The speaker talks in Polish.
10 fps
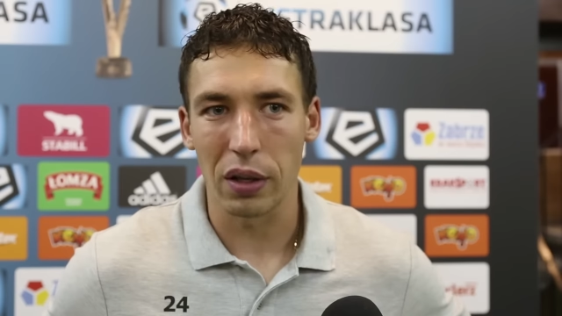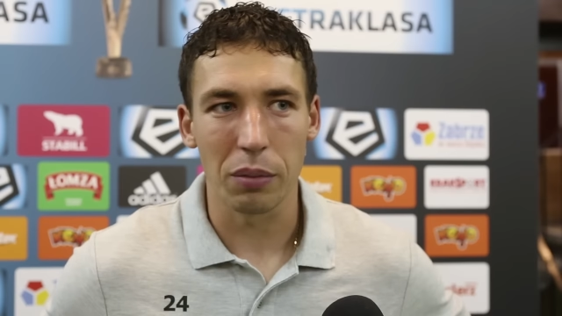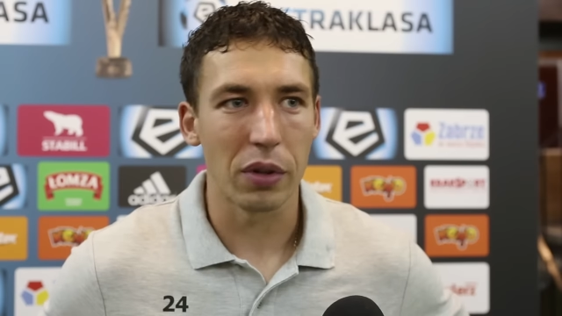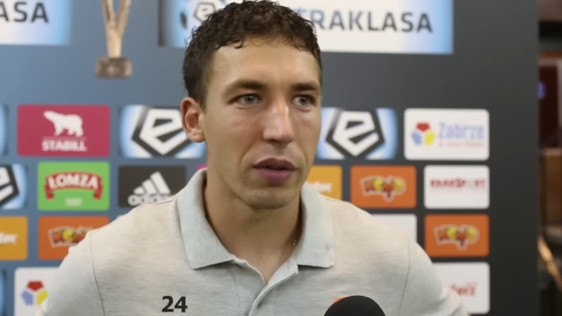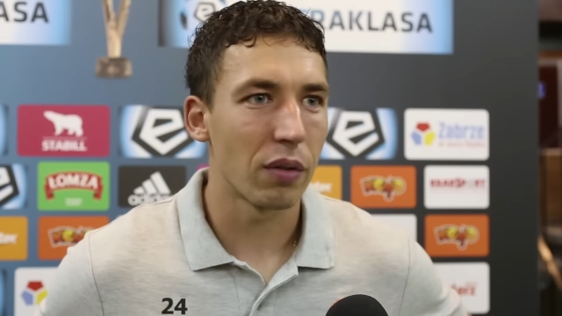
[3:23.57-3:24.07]
Dla
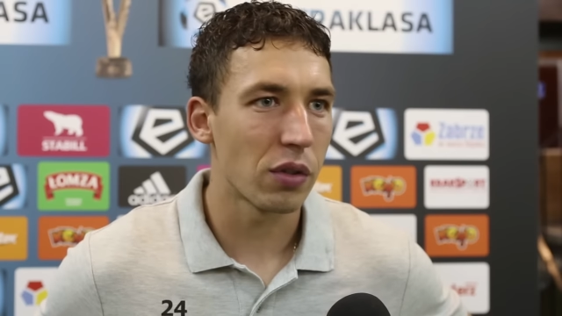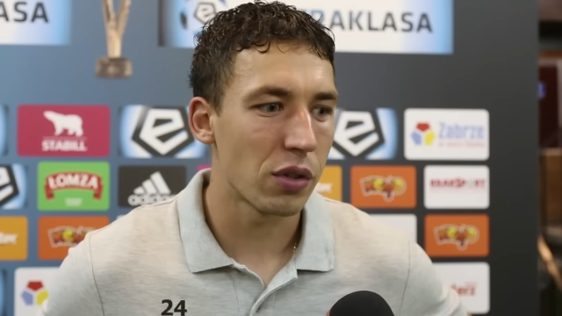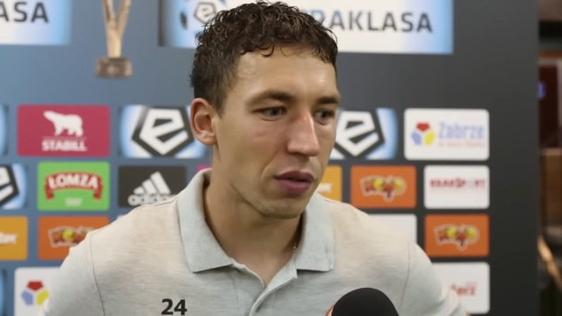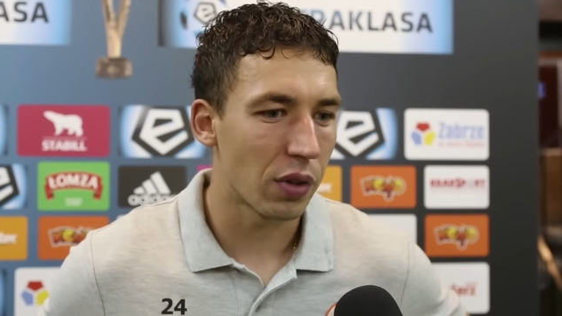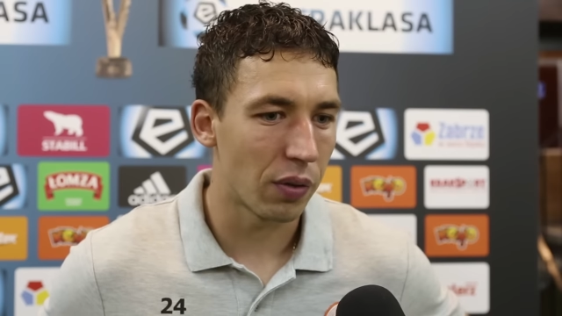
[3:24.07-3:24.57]
mnie jest
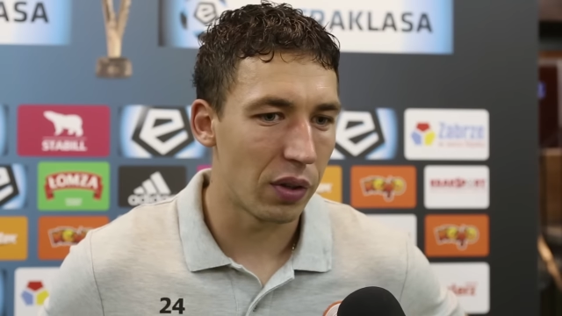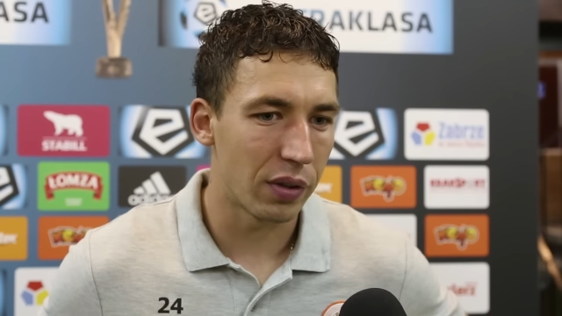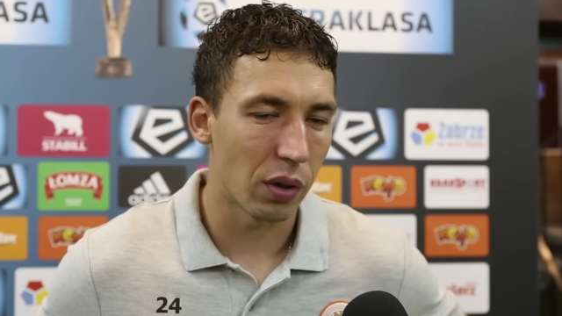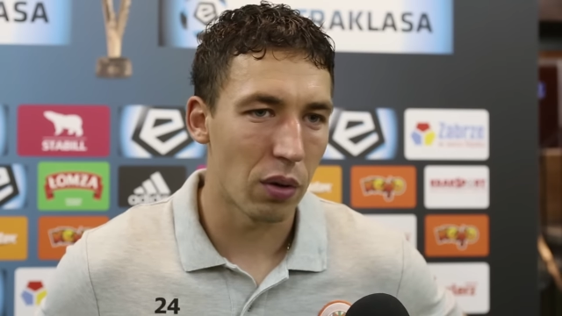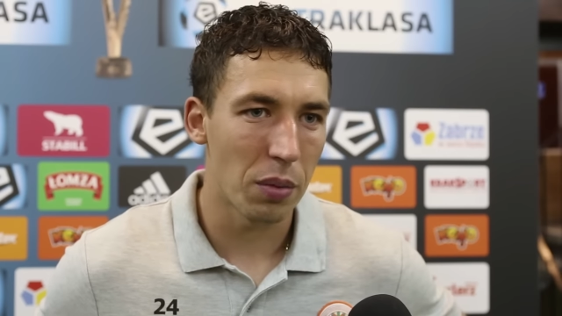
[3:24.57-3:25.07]
najważniejsze w tej chwili
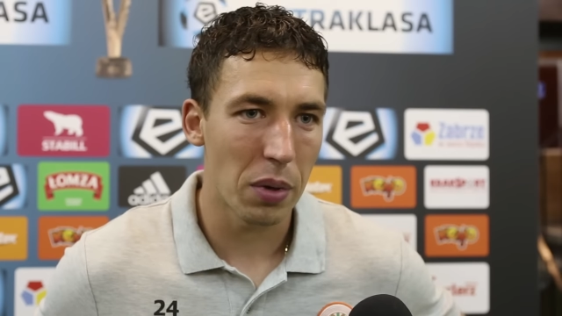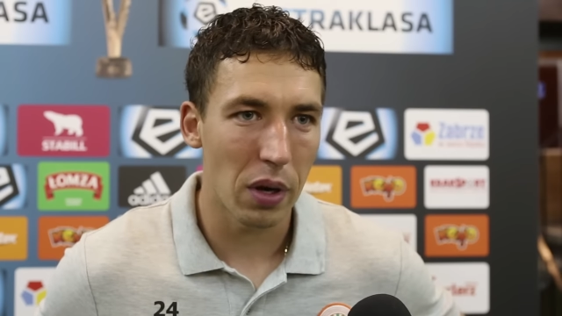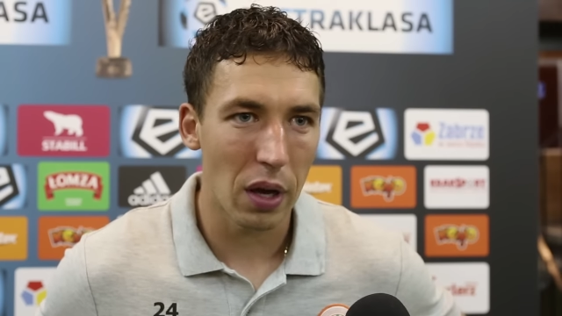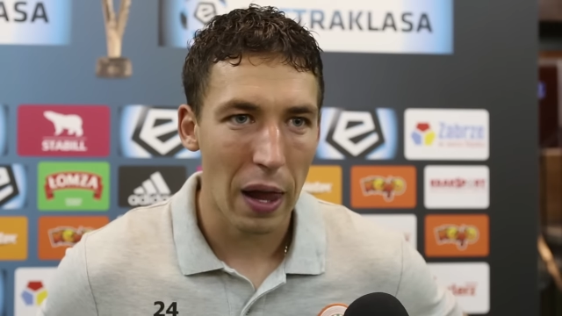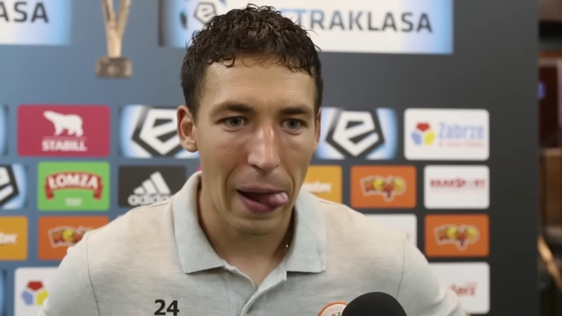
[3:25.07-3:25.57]

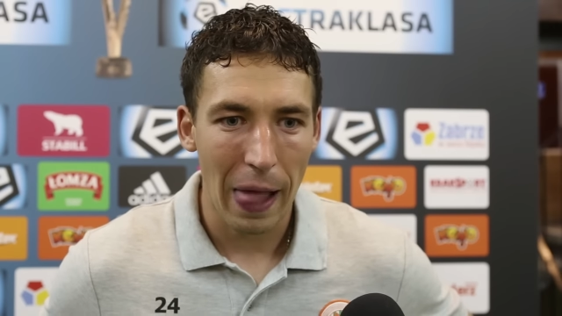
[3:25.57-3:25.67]
Zagłębie i